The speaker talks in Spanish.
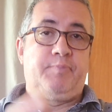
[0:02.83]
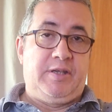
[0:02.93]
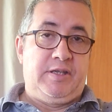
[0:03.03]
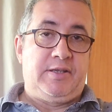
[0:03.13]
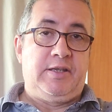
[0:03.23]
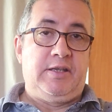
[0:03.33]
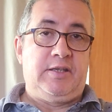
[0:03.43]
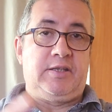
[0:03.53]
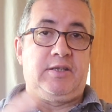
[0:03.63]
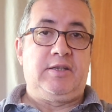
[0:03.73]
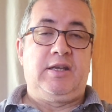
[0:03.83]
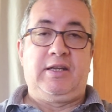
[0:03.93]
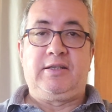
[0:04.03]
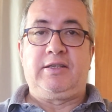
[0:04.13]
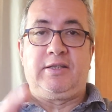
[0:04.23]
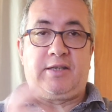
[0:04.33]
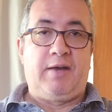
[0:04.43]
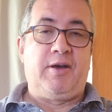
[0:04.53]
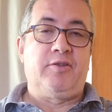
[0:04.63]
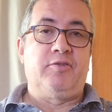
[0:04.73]
Piscis en este
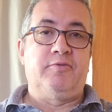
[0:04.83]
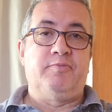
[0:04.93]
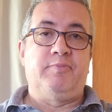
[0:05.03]
sábado